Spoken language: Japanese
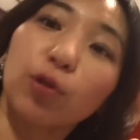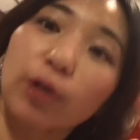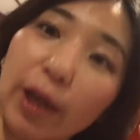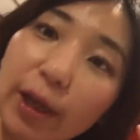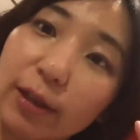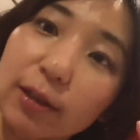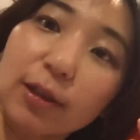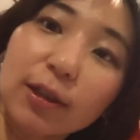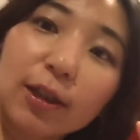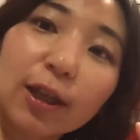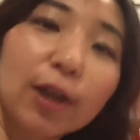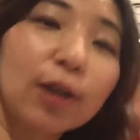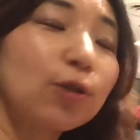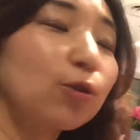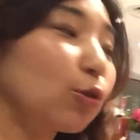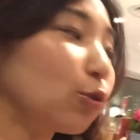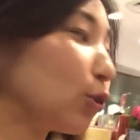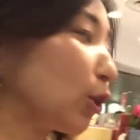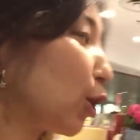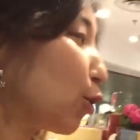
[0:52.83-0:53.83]
よねって
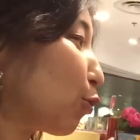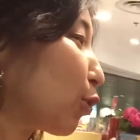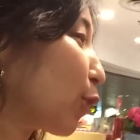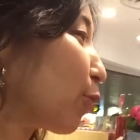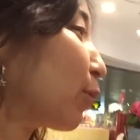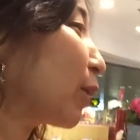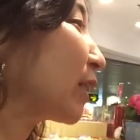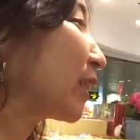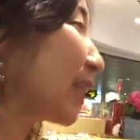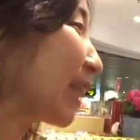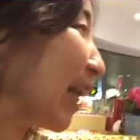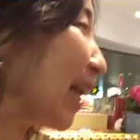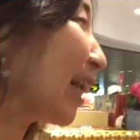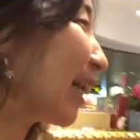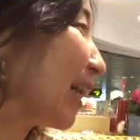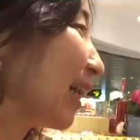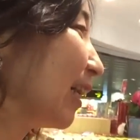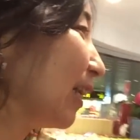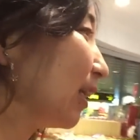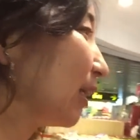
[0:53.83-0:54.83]
いうふうに言われました。
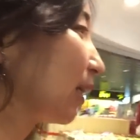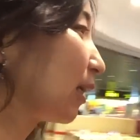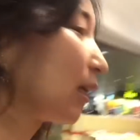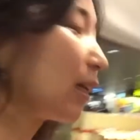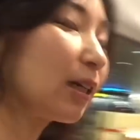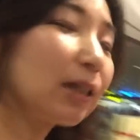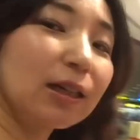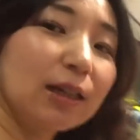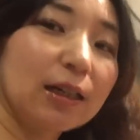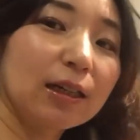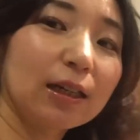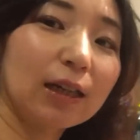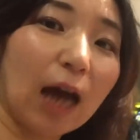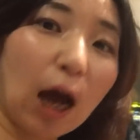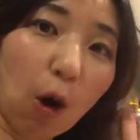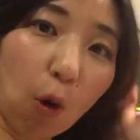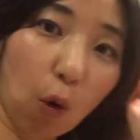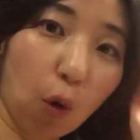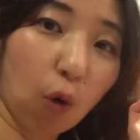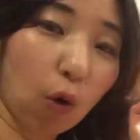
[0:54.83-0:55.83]

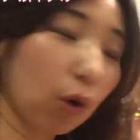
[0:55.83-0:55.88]
ガオ。はい。